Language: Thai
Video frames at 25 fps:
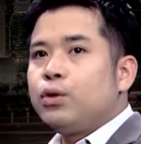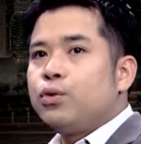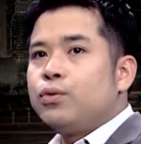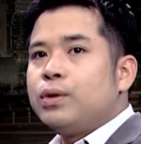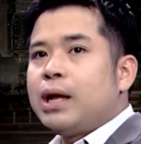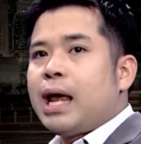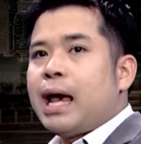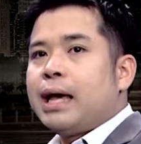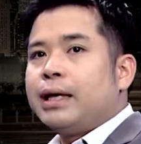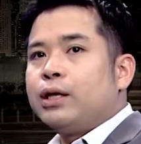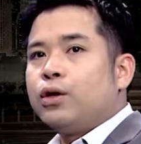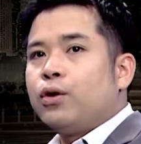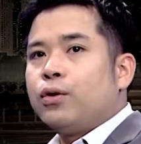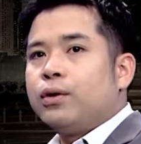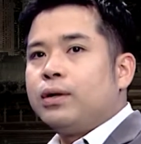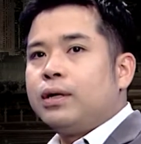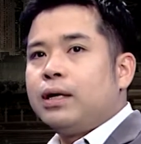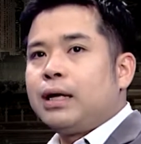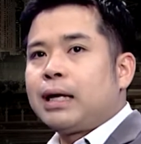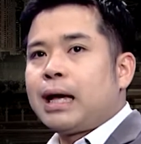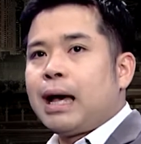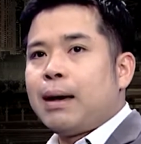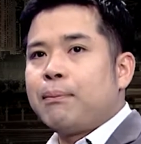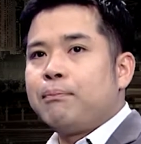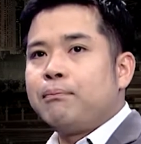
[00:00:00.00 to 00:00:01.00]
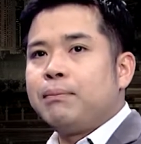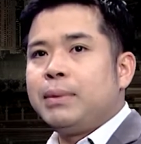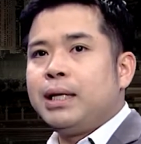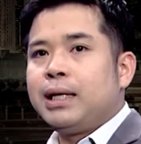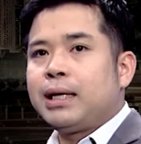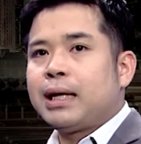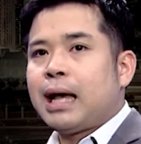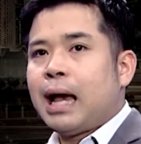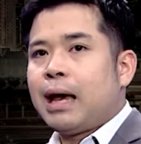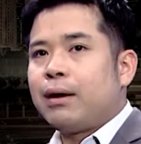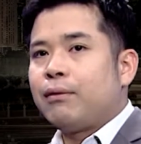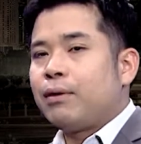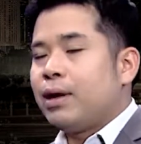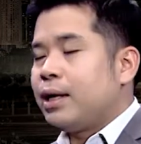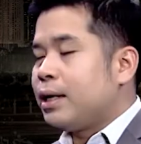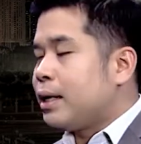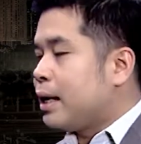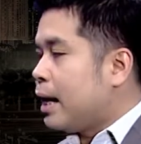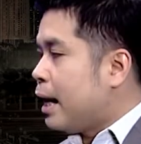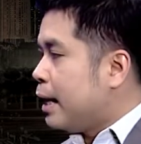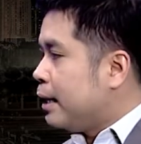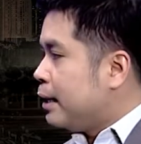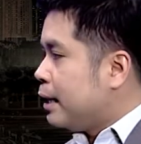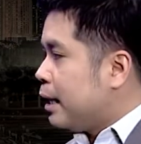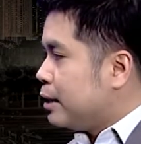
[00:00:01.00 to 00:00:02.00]
ถุนายนนะครับ มีการราย
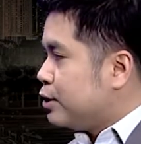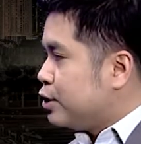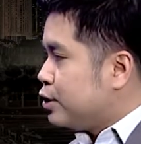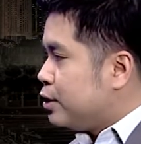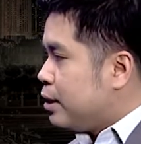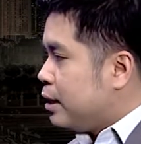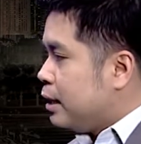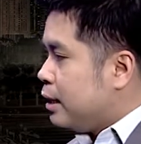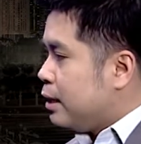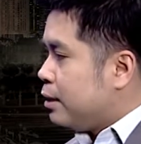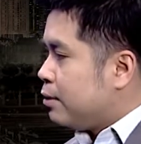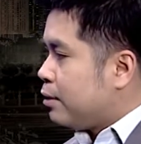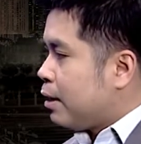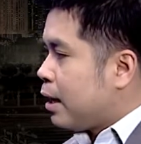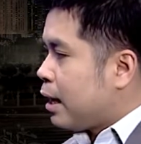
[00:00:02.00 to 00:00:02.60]
งานดัชนี